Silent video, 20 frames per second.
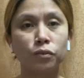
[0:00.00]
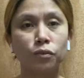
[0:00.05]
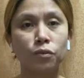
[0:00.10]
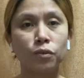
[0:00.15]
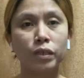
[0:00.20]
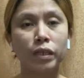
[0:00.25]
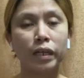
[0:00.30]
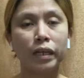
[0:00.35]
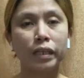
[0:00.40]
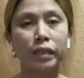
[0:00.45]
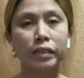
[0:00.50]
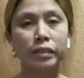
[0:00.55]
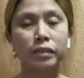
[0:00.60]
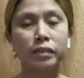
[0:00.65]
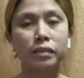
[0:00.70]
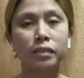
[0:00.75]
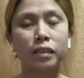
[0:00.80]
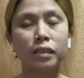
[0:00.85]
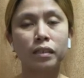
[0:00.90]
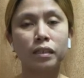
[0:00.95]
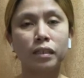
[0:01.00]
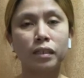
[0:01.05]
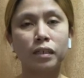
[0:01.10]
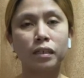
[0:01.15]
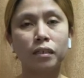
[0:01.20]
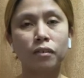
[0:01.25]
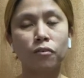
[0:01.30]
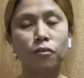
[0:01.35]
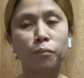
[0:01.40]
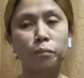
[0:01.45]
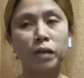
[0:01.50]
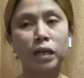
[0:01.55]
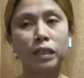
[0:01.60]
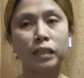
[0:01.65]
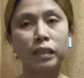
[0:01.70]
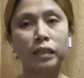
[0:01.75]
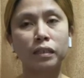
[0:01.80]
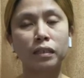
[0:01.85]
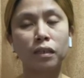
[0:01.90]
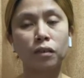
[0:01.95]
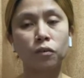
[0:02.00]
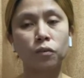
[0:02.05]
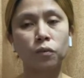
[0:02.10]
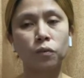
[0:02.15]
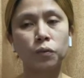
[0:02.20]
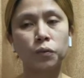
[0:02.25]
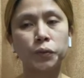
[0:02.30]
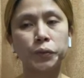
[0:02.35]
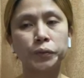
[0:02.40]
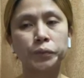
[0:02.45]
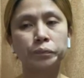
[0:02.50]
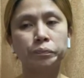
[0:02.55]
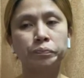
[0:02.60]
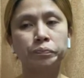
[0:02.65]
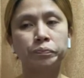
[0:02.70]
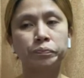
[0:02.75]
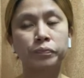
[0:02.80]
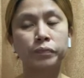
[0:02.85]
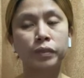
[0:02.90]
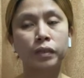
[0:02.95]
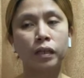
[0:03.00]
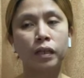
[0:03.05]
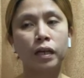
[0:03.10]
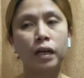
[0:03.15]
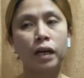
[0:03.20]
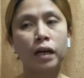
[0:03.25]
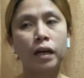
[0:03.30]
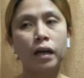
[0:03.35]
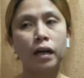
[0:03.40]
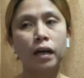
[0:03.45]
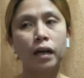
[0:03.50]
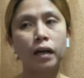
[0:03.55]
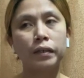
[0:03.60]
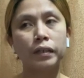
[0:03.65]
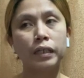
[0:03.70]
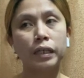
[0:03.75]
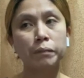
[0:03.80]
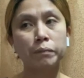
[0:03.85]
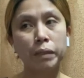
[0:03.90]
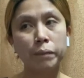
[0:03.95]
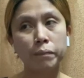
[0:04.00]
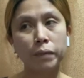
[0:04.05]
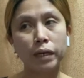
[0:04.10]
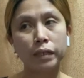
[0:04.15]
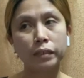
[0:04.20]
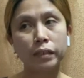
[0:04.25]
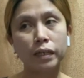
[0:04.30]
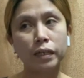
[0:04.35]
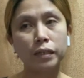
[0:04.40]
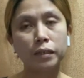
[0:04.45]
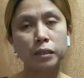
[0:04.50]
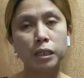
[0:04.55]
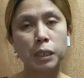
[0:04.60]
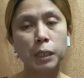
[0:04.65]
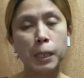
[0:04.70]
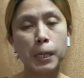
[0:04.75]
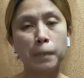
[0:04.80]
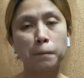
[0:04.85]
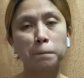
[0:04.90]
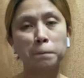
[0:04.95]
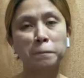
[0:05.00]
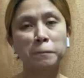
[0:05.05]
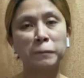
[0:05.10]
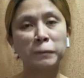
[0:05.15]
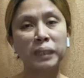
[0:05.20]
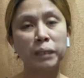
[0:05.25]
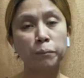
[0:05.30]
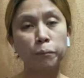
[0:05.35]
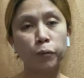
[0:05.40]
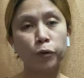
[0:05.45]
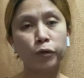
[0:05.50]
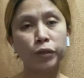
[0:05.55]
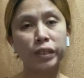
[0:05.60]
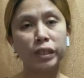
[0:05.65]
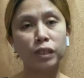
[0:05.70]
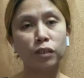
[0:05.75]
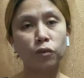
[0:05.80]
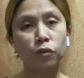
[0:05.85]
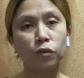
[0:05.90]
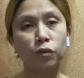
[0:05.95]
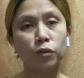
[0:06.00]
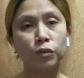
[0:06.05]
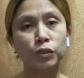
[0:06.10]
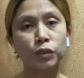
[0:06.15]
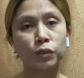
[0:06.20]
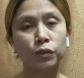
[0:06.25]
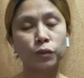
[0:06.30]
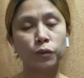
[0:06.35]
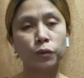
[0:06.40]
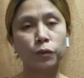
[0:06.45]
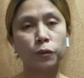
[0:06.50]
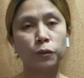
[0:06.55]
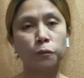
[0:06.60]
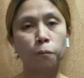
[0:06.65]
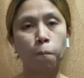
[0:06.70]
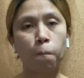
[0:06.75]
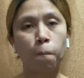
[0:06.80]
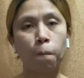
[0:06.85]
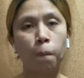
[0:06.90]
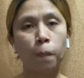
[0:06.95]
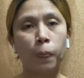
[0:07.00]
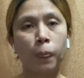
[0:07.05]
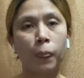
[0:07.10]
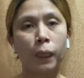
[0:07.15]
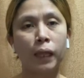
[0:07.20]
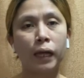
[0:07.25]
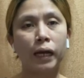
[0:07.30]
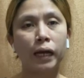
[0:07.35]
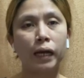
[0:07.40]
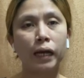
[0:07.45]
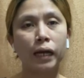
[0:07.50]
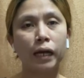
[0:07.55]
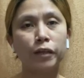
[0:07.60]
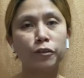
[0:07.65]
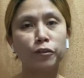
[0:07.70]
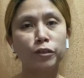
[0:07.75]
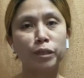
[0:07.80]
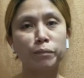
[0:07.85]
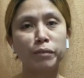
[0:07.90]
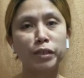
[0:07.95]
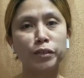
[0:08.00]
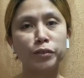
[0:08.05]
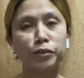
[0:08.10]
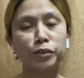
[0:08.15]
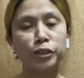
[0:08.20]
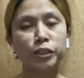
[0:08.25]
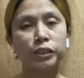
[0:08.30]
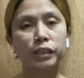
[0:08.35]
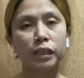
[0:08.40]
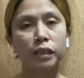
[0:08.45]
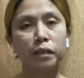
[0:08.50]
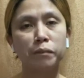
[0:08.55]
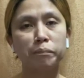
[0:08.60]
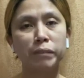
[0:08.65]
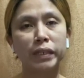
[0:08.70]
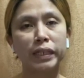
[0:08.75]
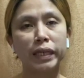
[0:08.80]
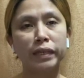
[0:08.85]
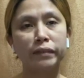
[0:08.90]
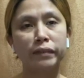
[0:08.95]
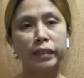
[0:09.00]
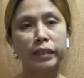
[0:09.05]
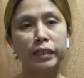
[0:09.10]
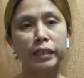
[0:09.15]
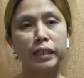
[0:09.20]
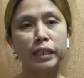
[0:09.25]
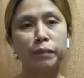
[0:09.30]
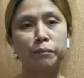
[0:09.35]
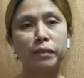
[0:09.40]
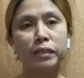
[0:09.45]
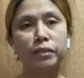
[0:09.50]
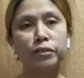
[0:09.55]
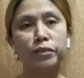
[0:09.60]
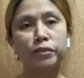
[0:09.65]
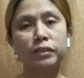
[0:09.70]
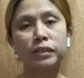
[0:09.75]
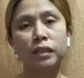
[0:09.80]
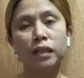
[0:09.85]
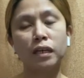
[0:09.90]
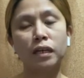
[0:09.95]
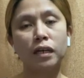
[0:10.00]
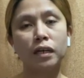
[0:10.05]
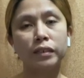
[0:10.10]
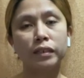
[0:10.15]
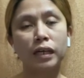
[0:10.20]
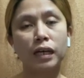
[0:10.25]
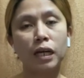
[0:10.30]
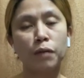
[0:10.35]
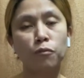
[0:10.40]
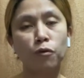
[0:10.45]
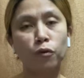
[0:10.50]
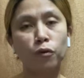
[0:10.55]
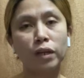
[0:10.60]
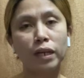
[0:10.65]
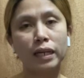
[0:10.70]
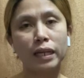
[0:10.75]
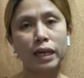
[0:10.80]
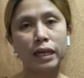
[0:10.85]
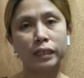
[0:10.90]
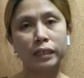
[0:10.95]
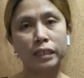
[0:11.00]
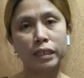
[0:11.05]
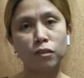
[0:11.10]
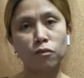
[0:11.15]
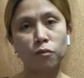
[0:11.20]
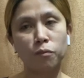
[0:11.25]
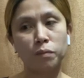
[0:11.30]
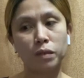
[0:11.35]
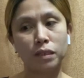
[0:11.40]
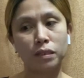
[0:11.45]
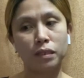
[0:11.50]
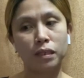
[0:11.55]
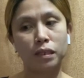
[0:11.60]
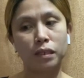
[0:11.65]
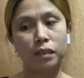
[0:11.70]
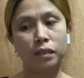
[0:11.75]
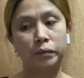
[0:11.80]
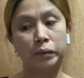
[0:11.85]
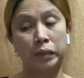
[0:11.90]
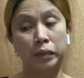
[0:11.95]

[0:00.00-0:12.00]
ko guys na kung bakit ako nababa ng employer ko. So, ano naman yun siya, pinaintindi naman yun sa, ng amo ko lalaki, kung baga,